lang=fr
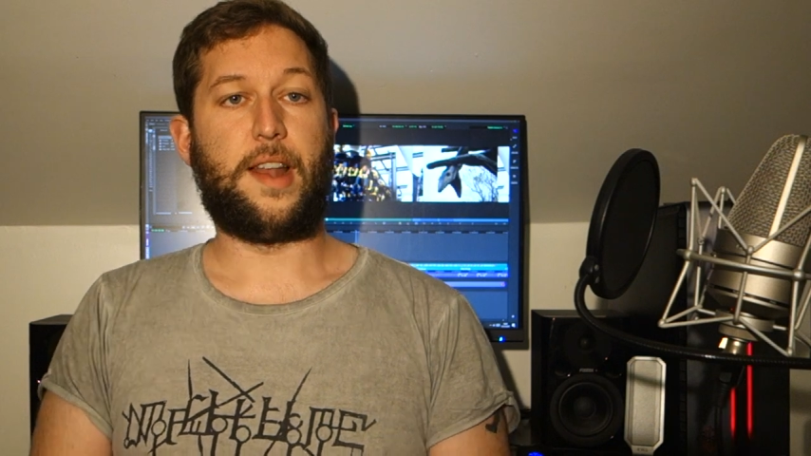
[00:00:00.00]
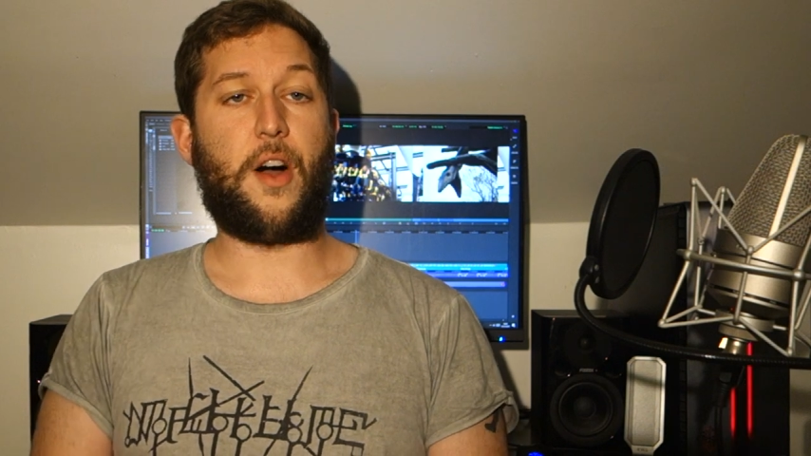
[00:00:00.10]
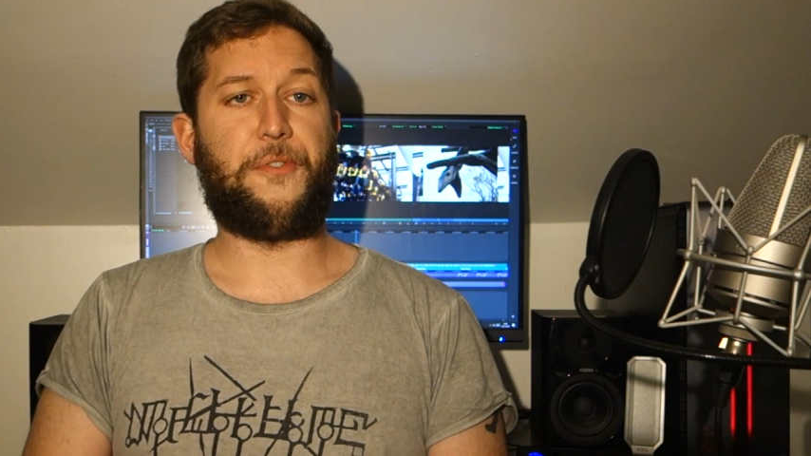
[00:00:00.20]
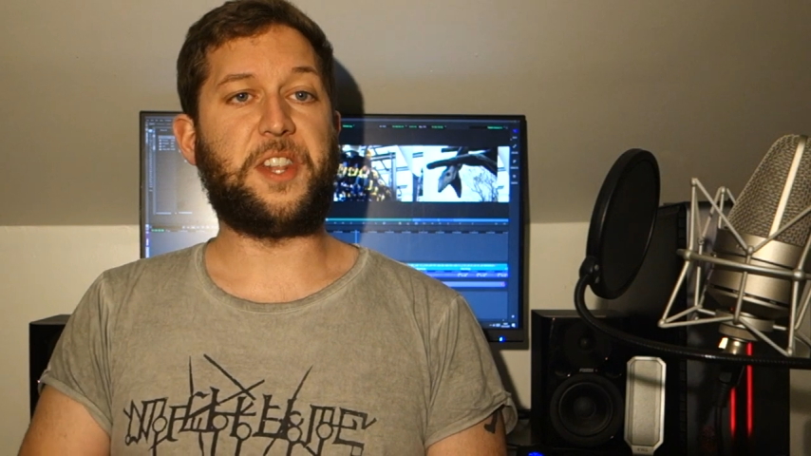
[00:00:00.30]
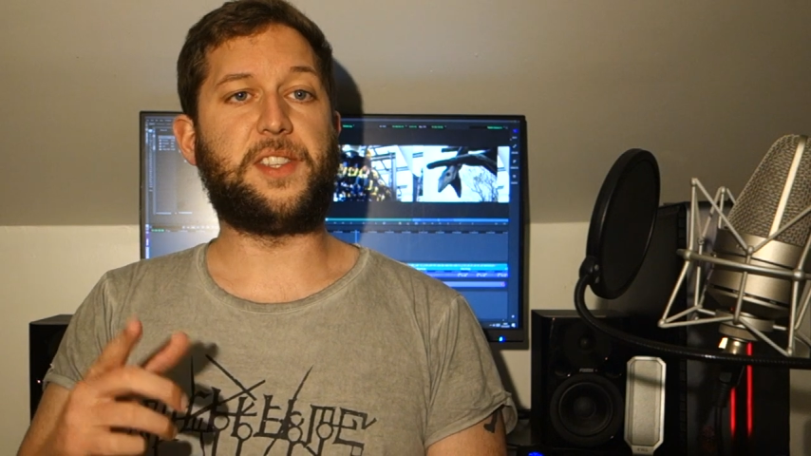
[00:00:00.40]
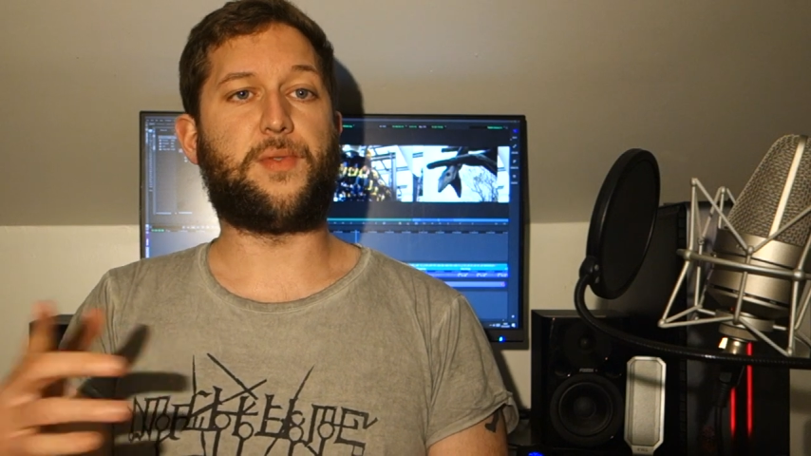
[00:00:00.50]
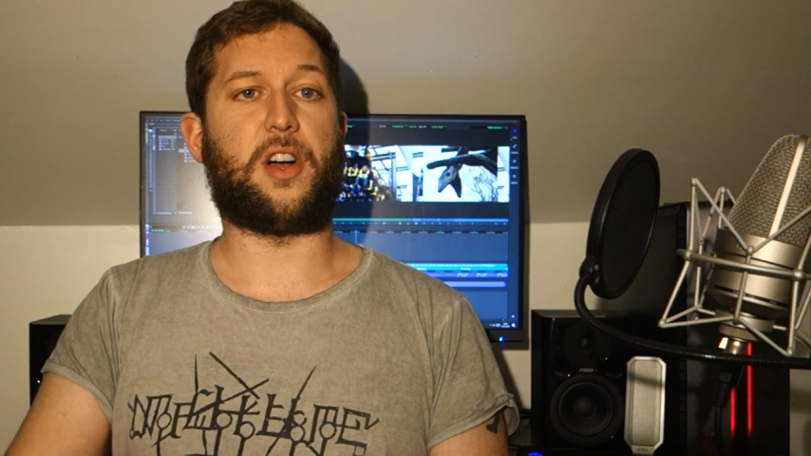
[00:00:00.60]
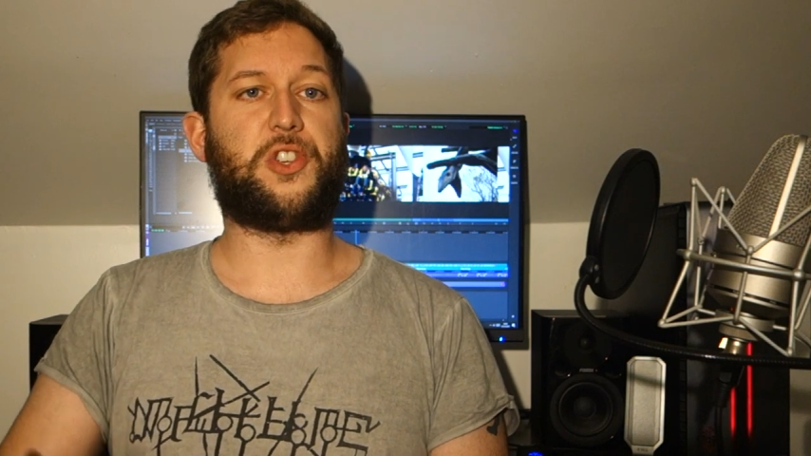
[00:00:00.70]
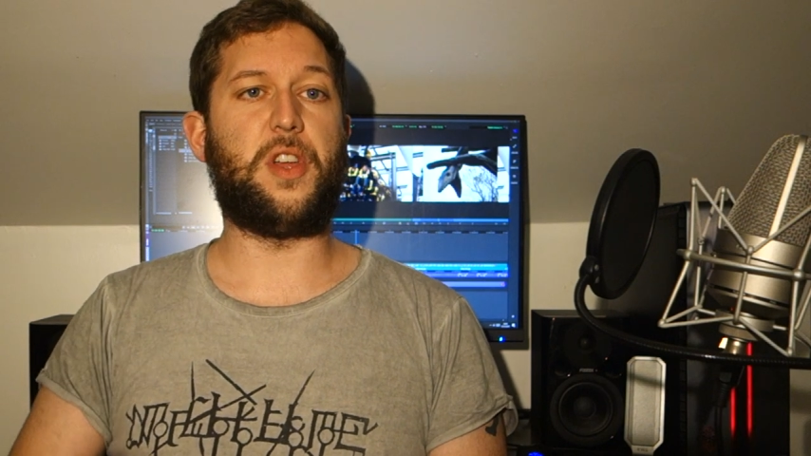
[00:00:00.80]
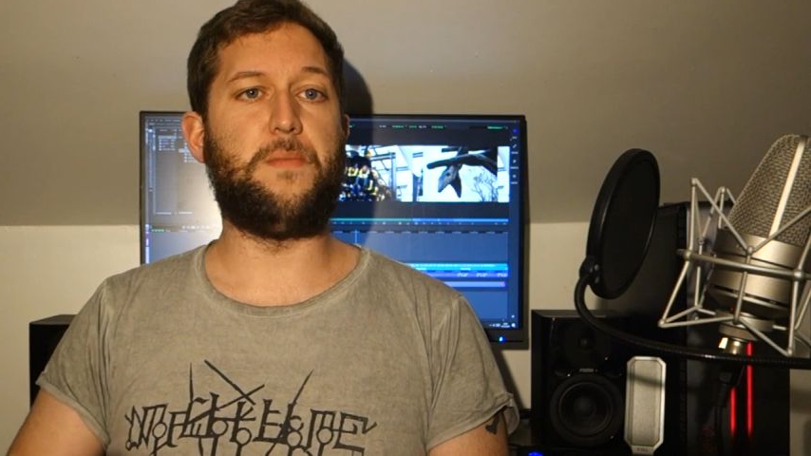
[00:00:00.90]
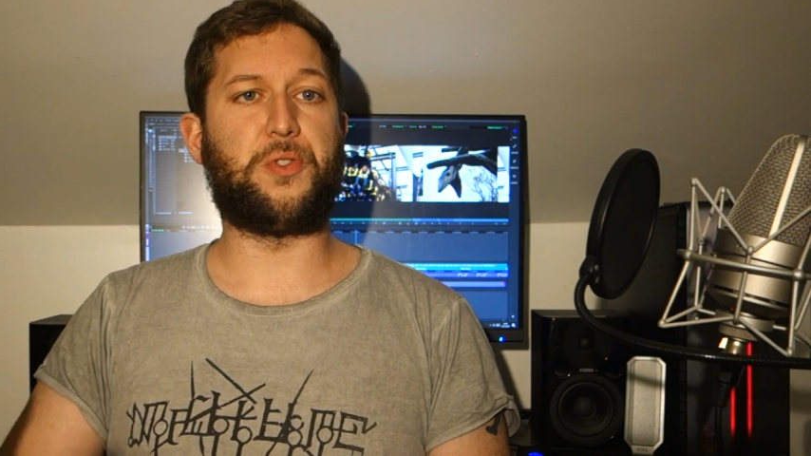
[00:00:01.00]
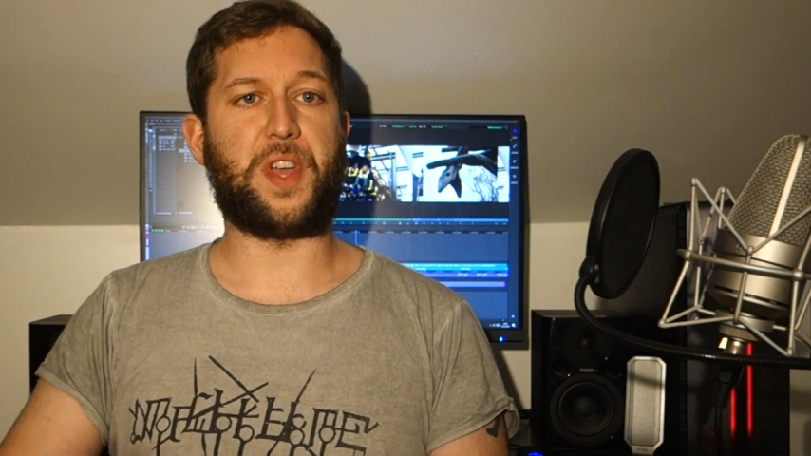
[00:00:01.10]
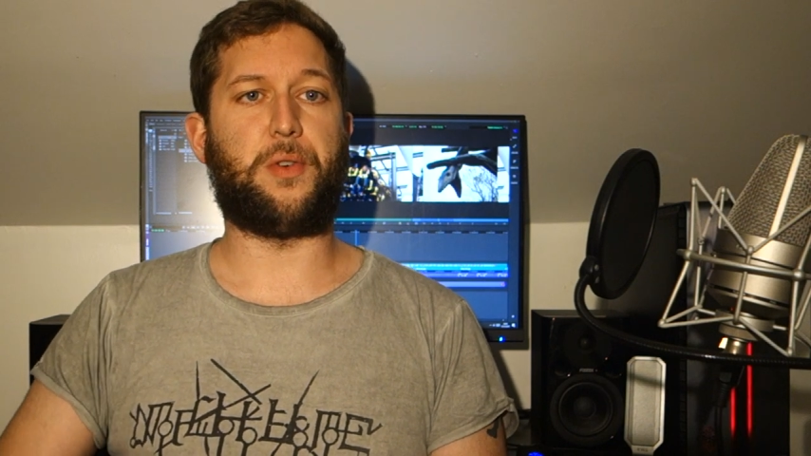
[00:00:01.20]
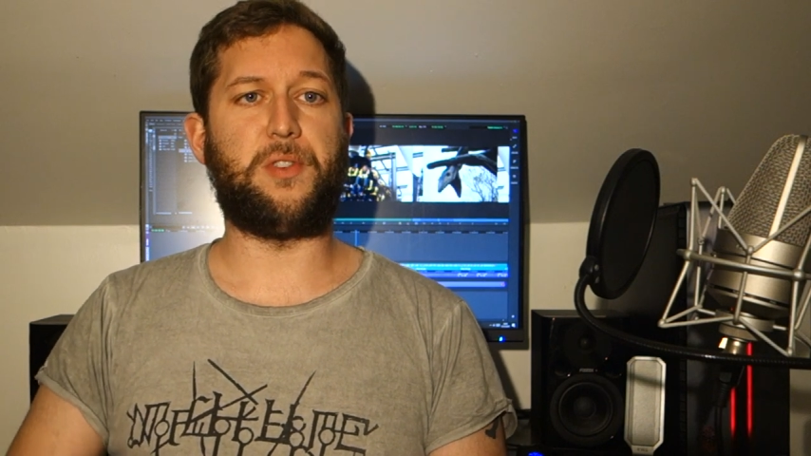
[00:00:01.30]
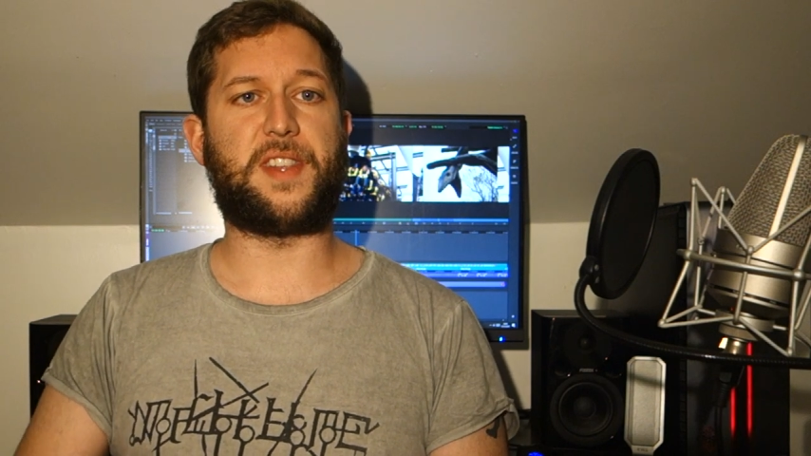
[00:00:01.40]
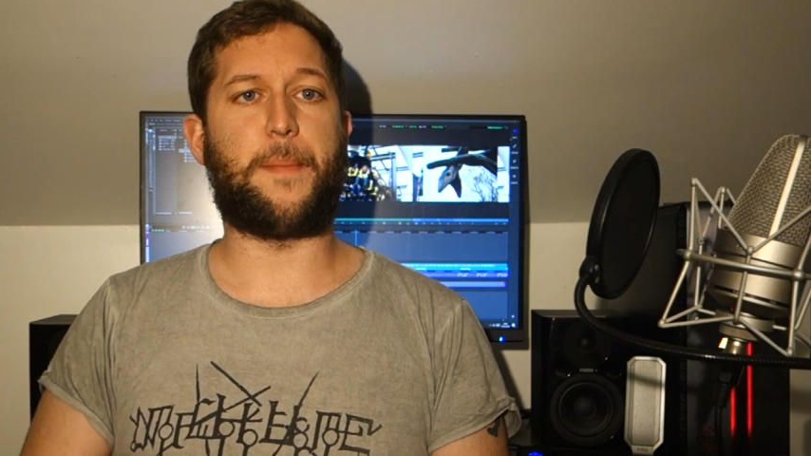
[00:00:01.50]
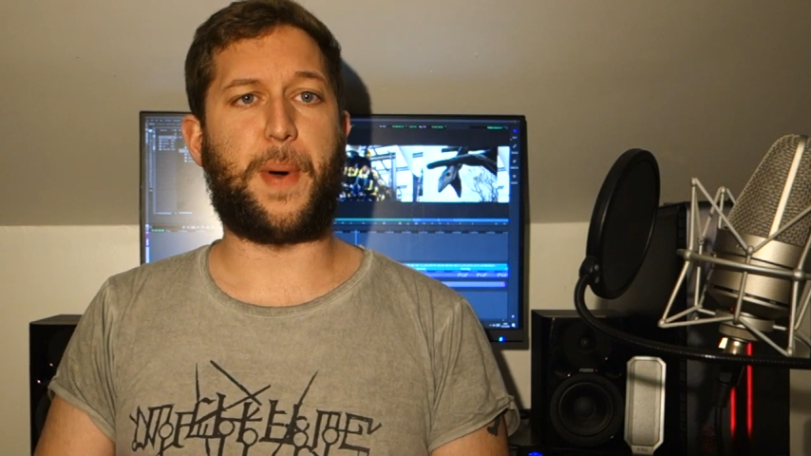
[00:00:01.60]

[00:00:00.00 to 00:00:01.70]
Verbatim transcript: Et là en fait ils ont racheté une montagne russe d'un